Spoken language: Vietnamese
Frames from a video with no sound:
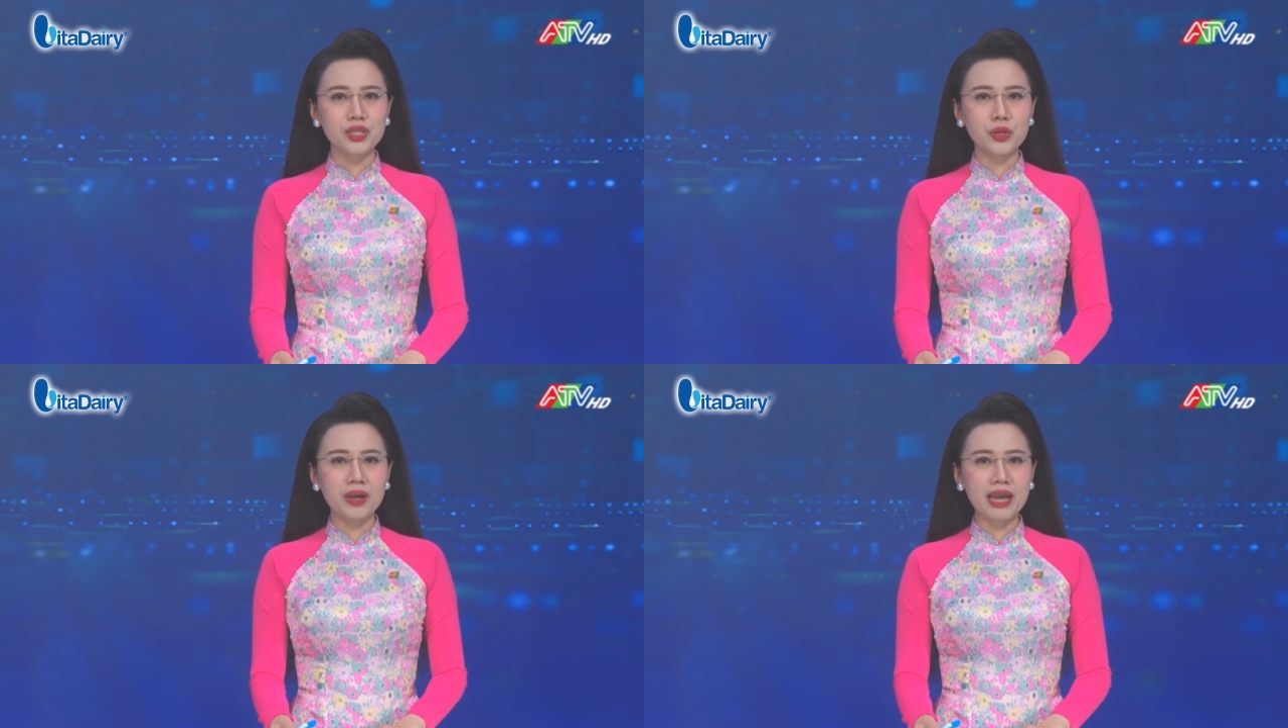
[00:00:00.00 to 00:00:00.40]

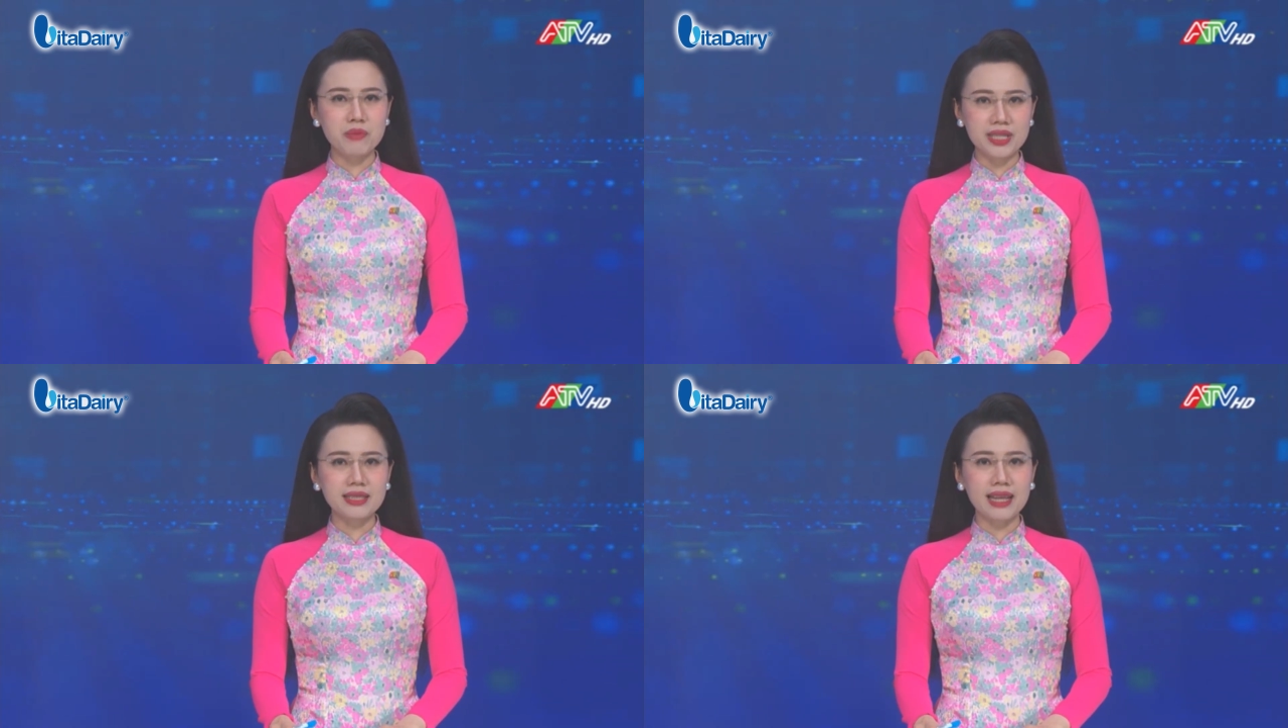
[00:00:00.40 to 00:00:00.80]
chiều ngày
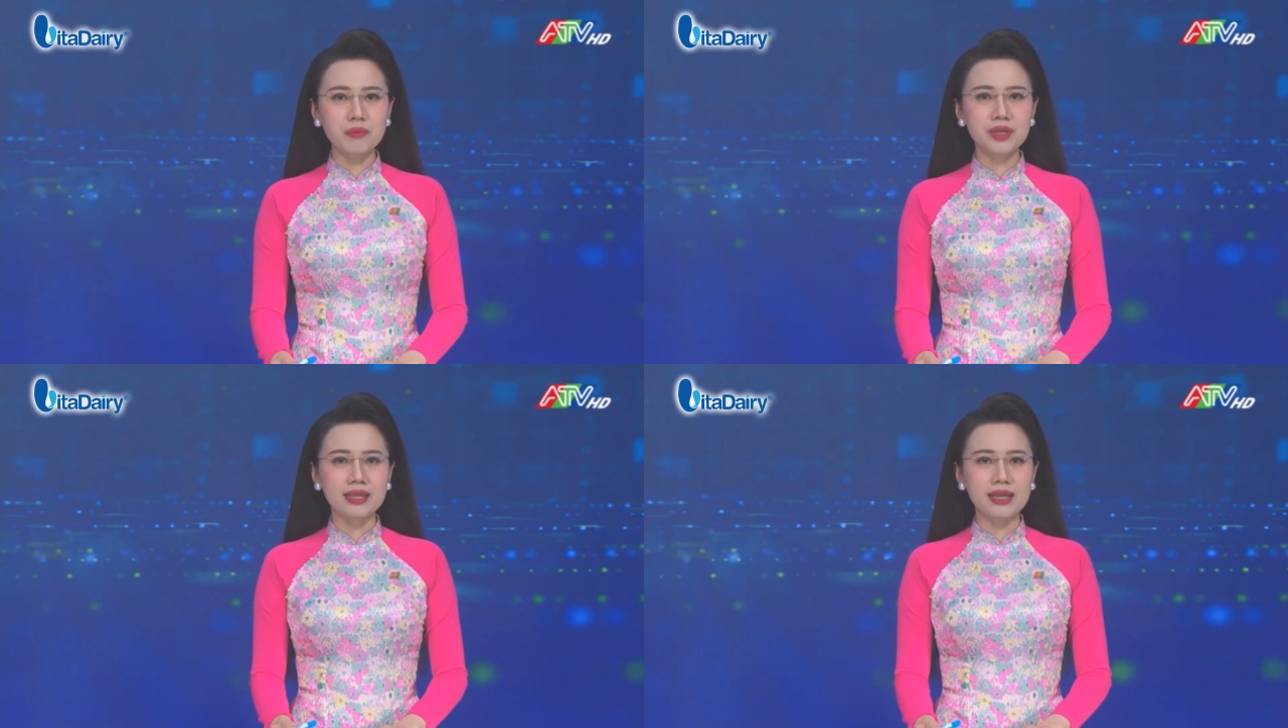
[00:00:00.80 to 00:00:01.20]
19
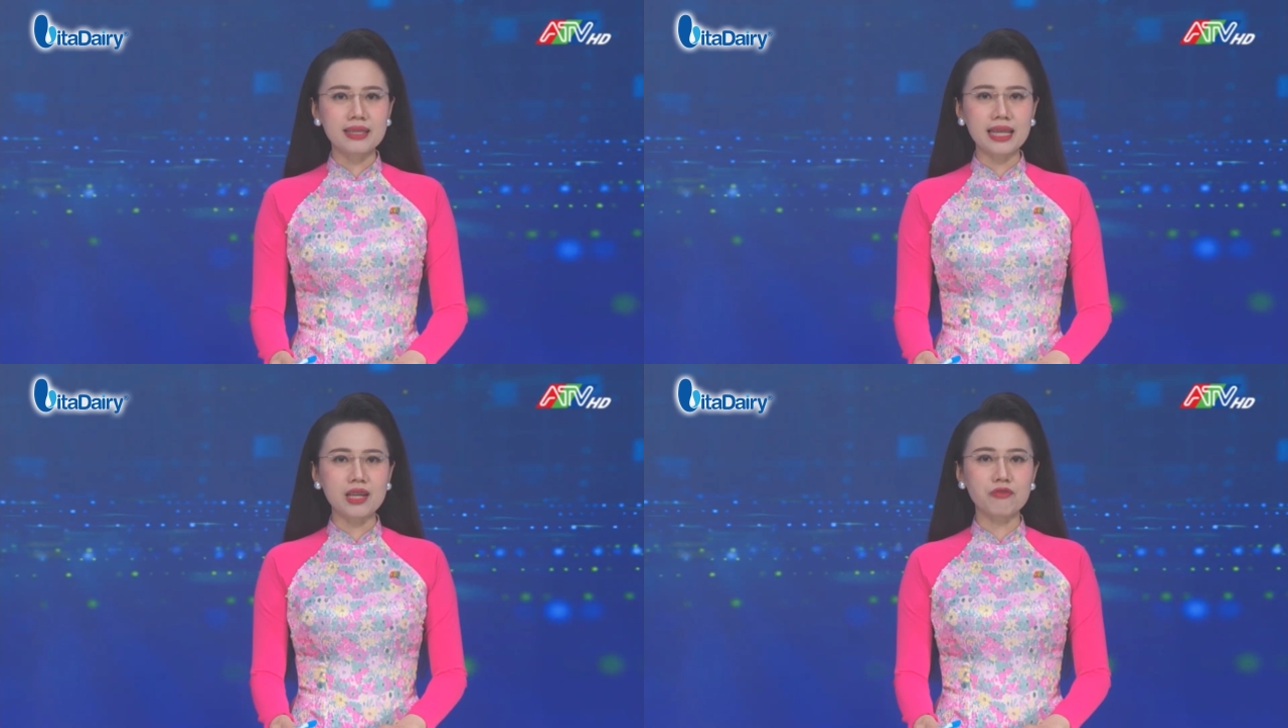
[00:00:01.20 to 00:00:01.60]
tháng 10
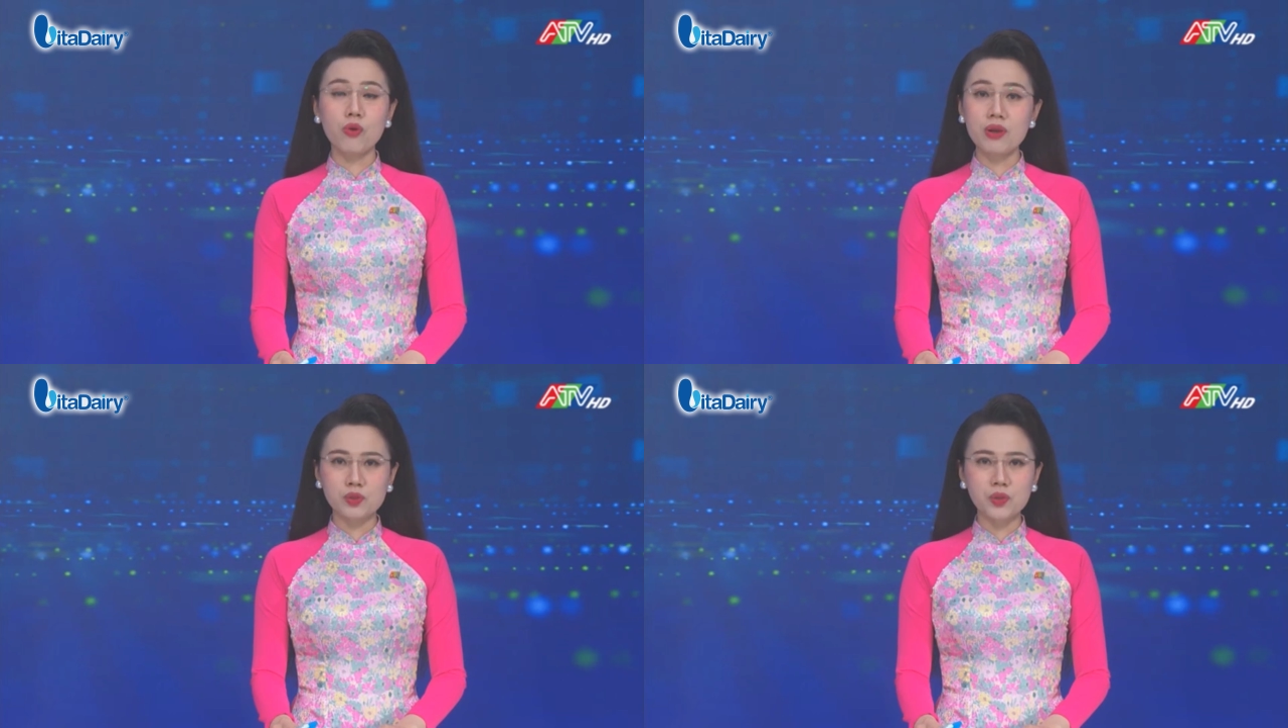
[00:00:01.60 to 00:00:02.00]
tại thành
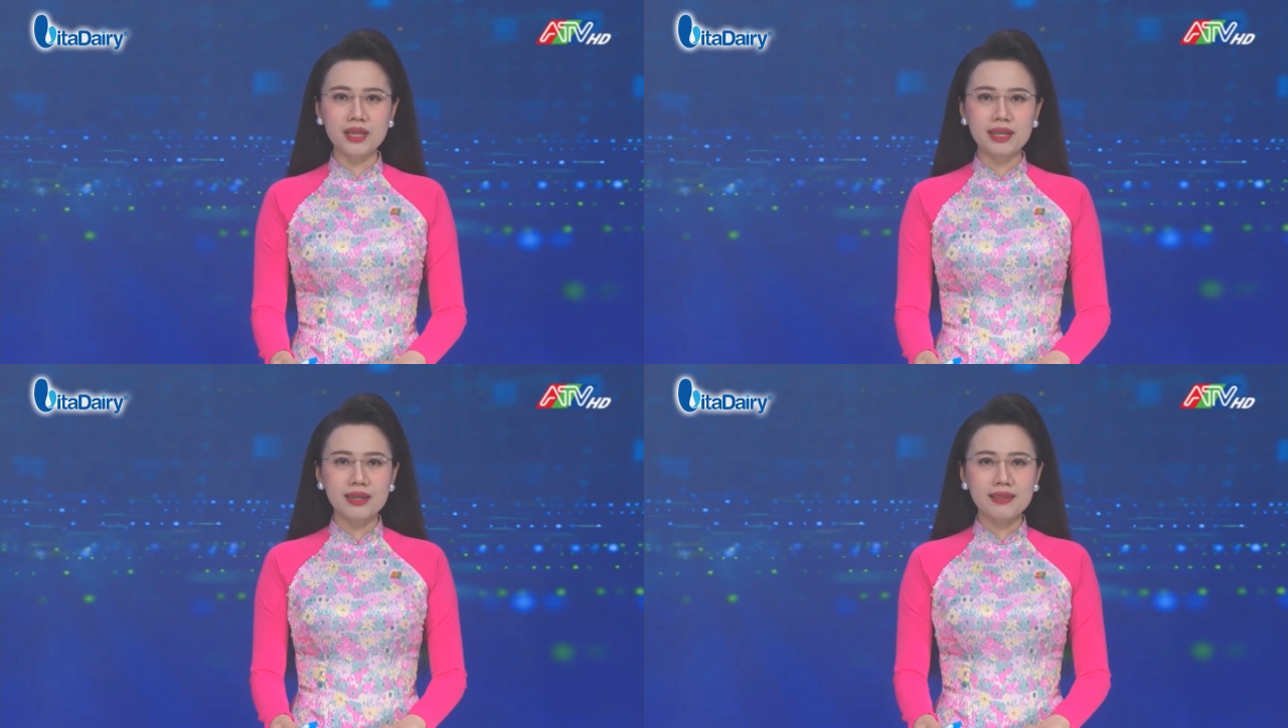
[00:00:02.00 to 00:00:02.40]
phố Long
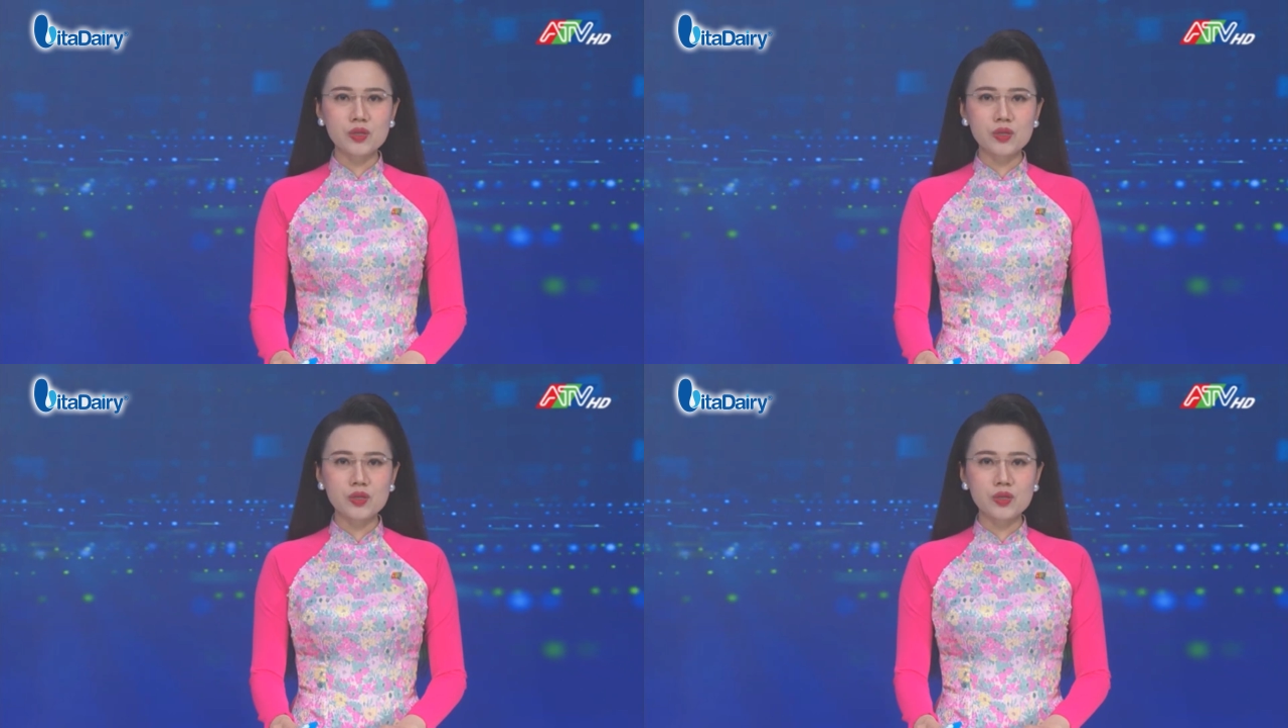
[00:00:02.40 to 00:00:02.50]
Xuyên